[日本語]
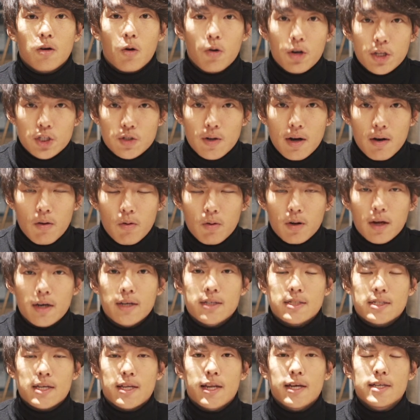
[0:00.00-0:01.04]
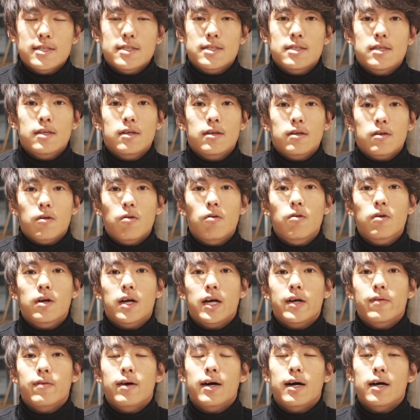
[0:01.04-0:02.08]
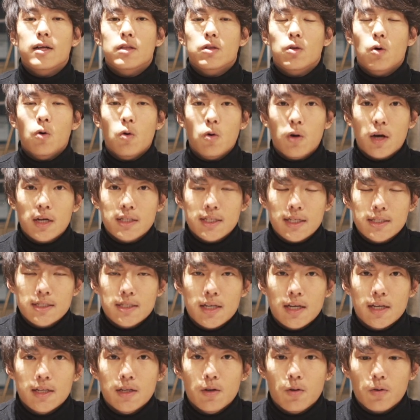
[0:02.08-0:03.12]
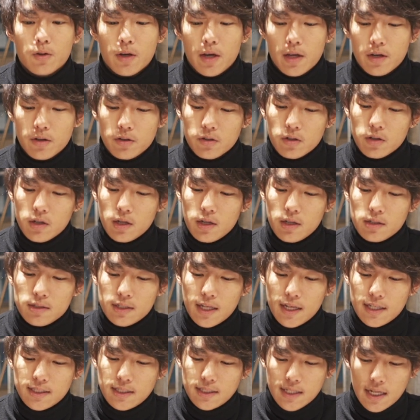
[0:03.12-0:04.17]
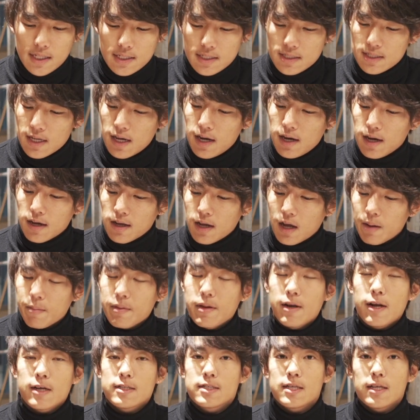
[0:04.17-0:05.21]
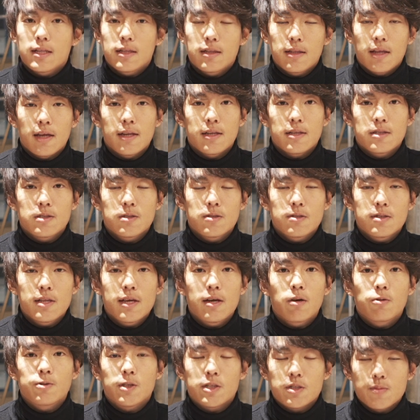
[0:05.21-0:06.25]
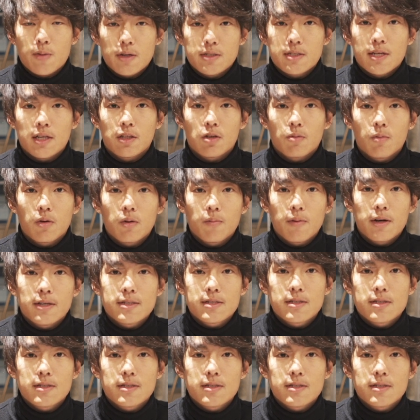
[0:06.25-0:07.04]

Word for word: こんにちは大川祐介です今回は動画撮影における適切なカメラ設定についてご説明したいと思いま